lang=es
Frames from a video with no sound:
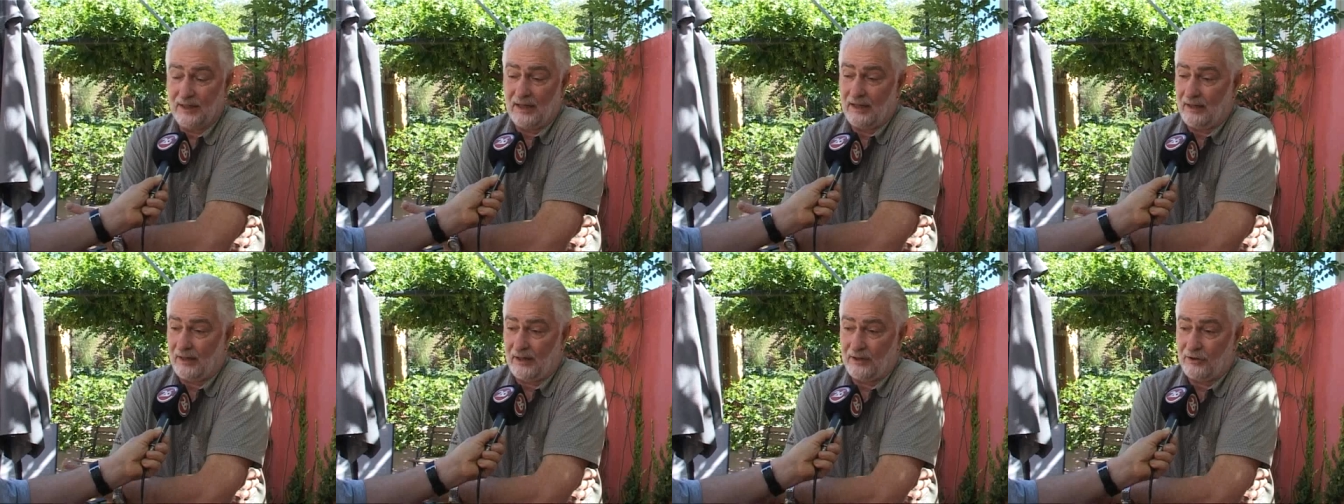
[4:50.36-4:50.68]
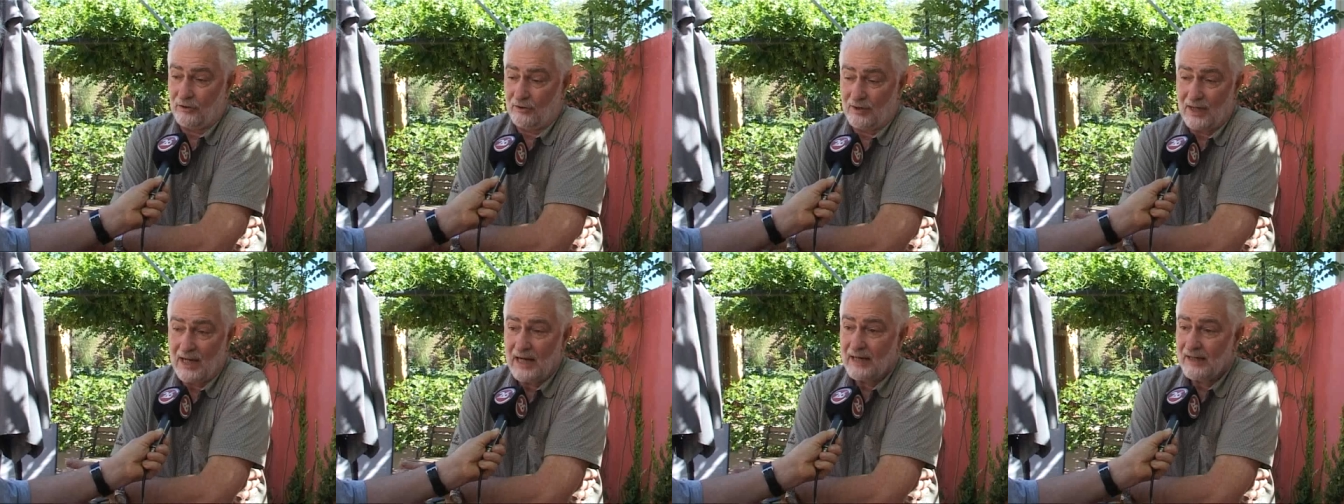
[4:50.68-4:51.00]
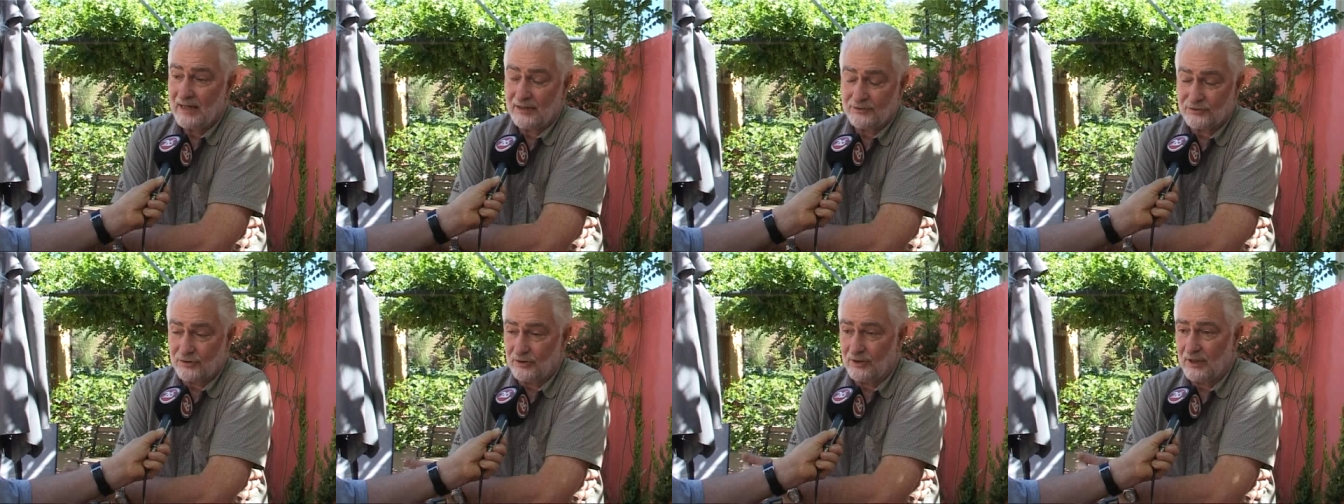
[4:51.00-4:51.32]

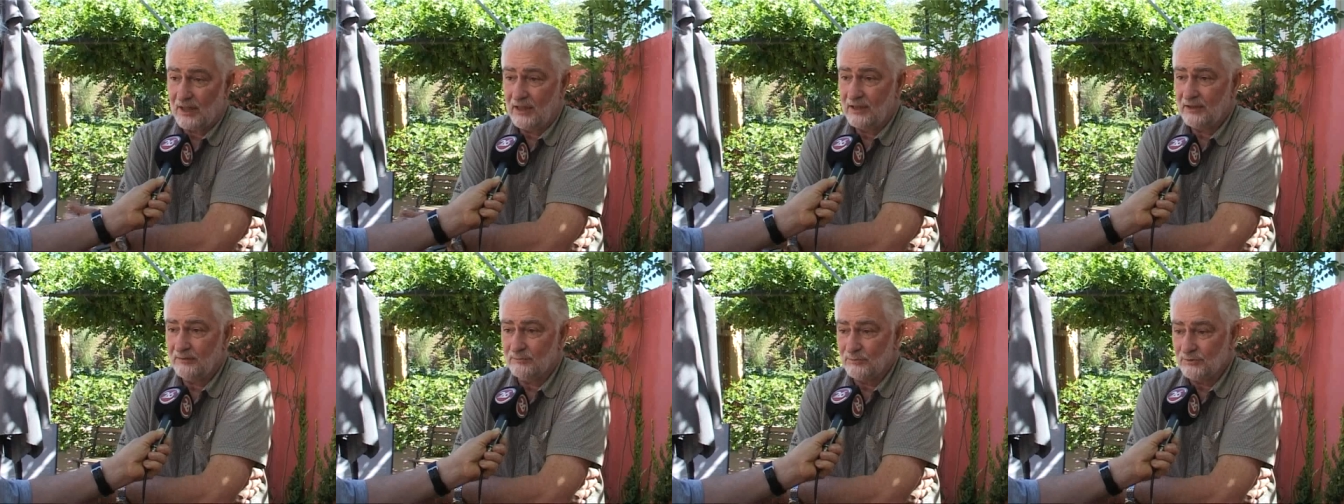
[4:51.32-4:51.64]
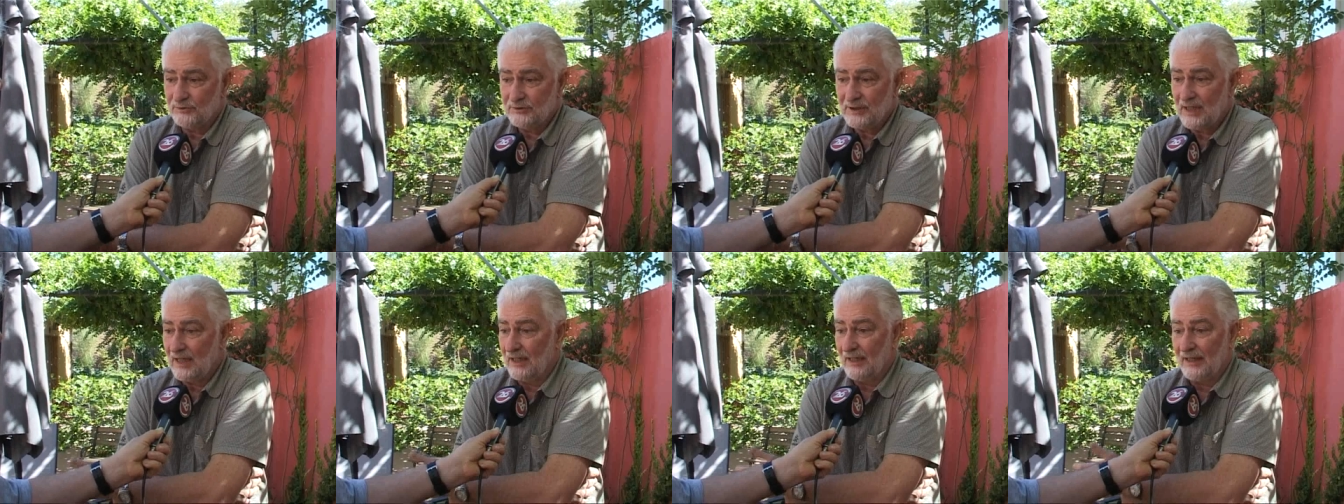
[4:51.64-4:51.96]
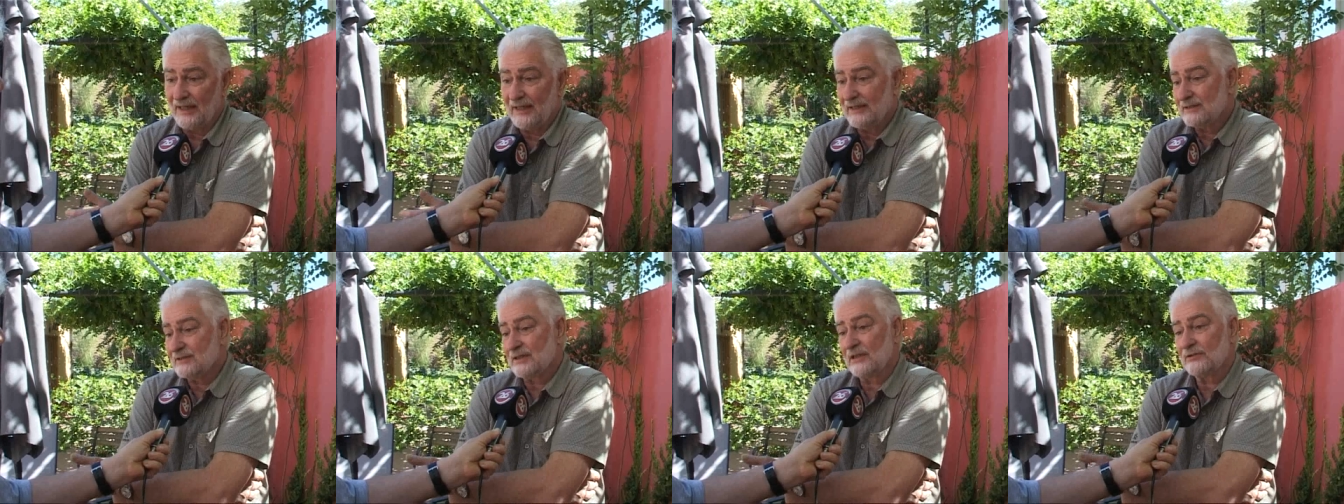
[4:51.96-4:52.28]
regional, nacional y mundial.
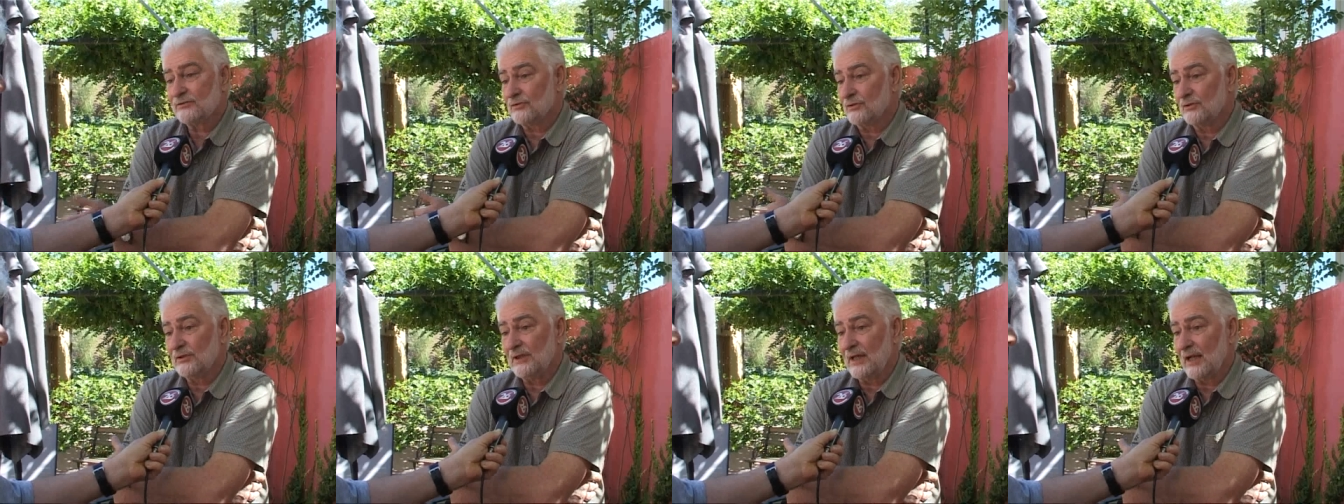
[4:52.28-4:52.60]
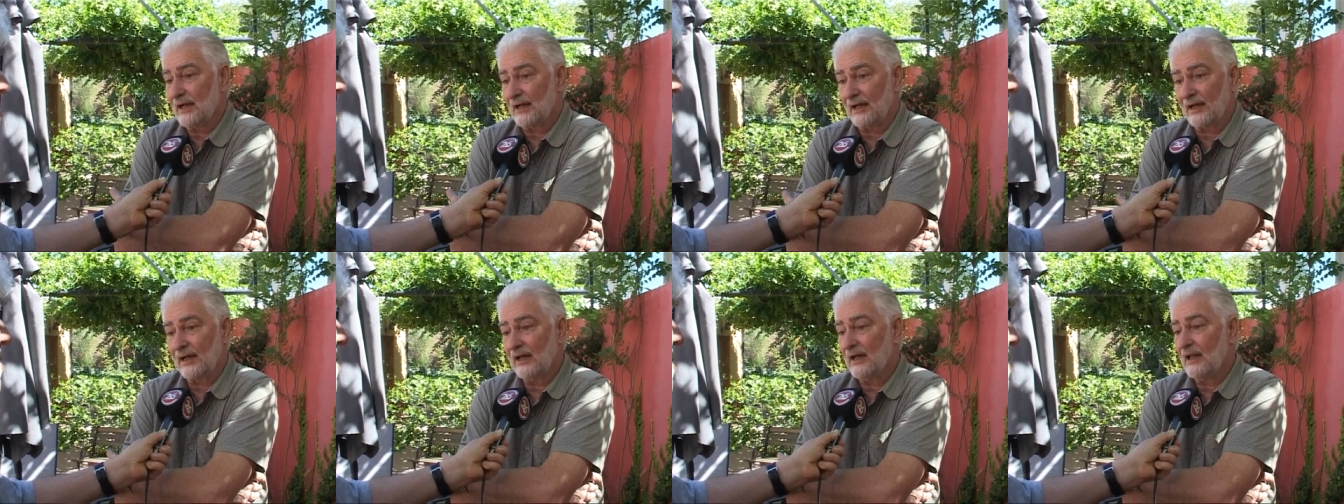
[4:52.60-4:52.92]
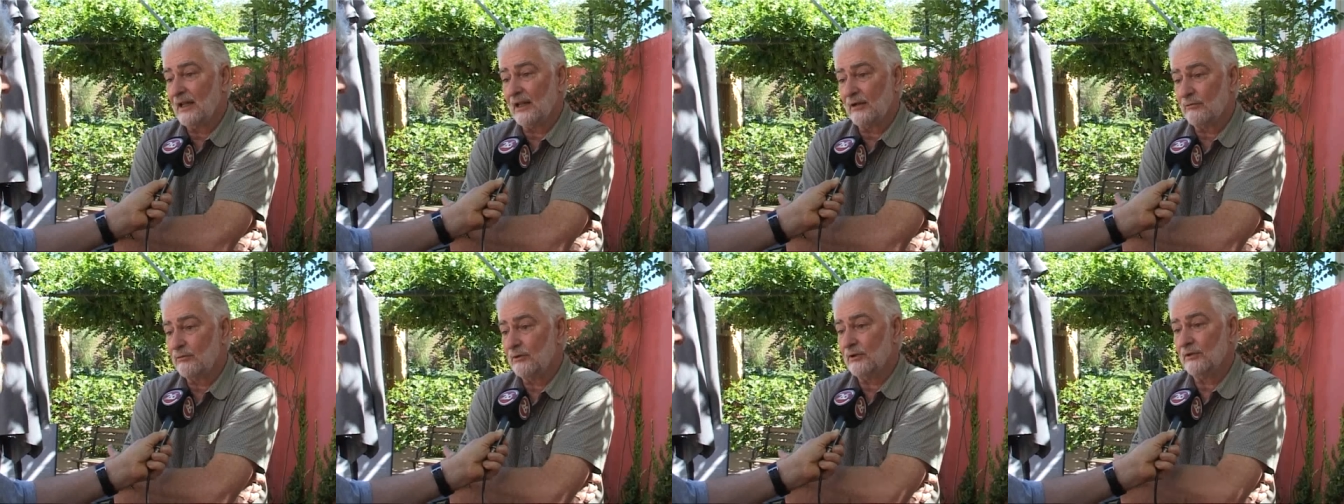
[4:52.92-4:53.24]
Esas son las
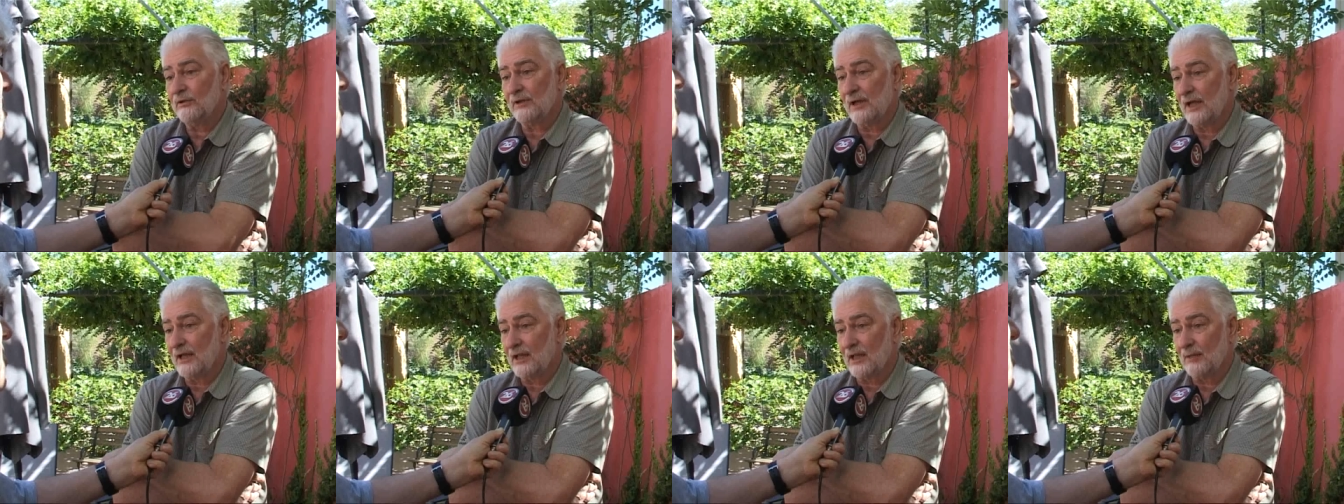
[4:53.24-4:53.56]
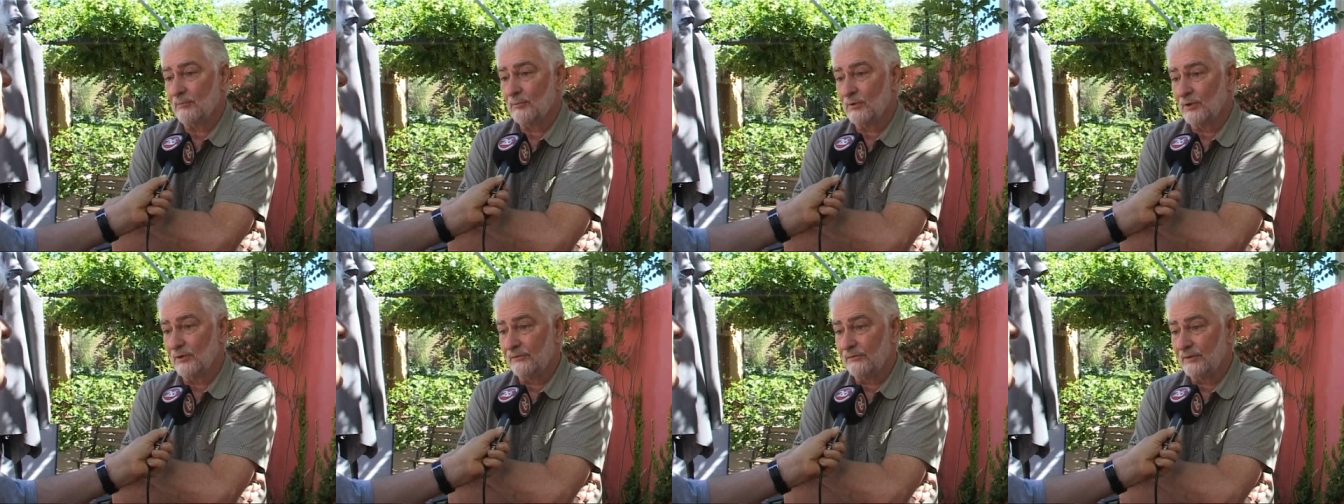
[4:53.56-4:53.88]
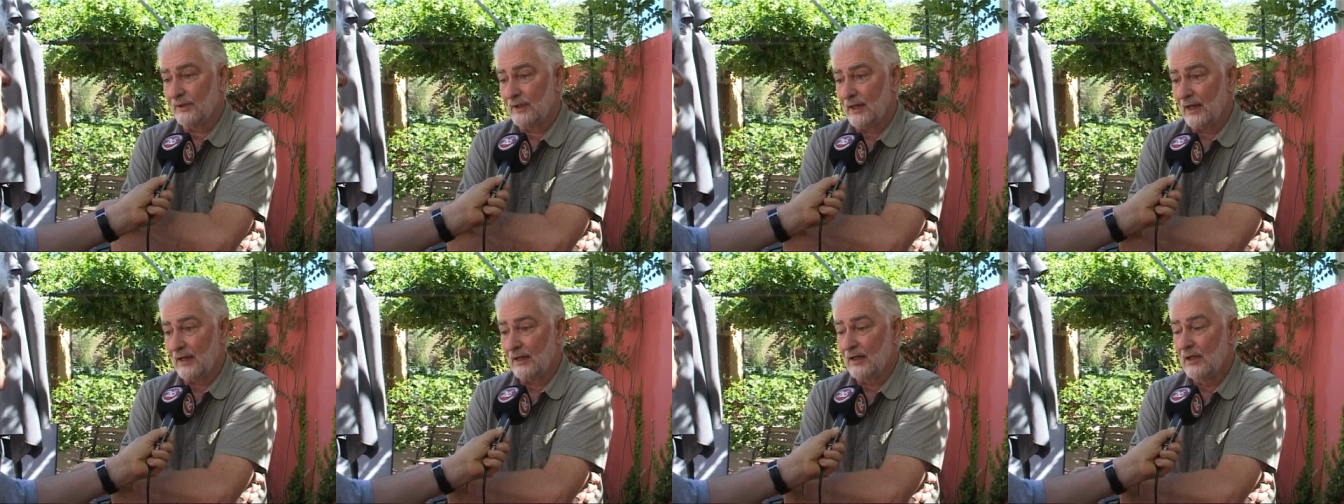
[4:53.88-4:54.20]
reglas de juego que hay que
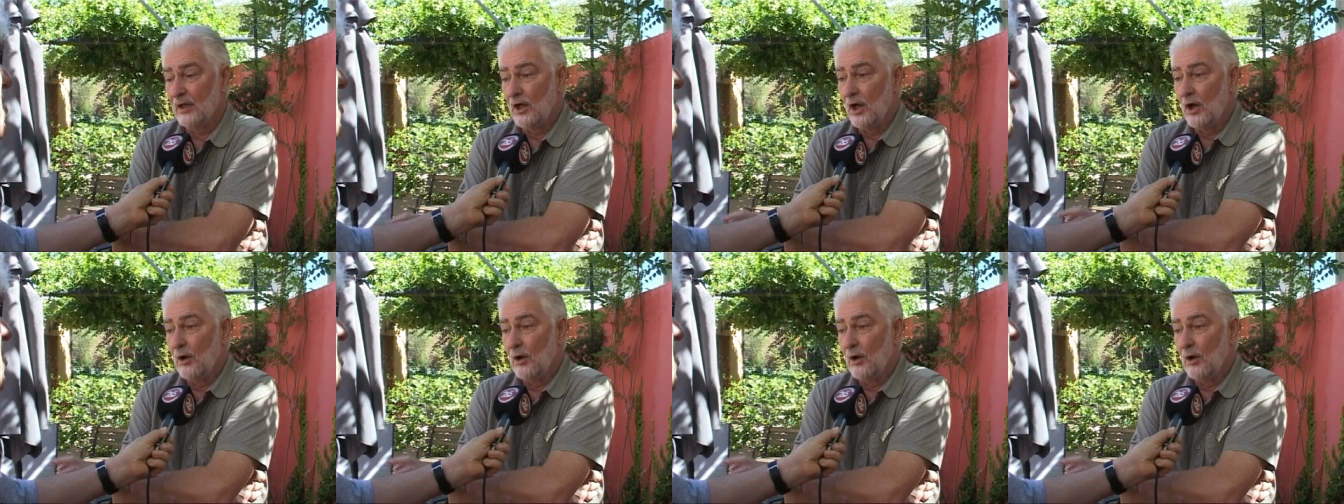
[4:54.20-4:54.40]
modificar,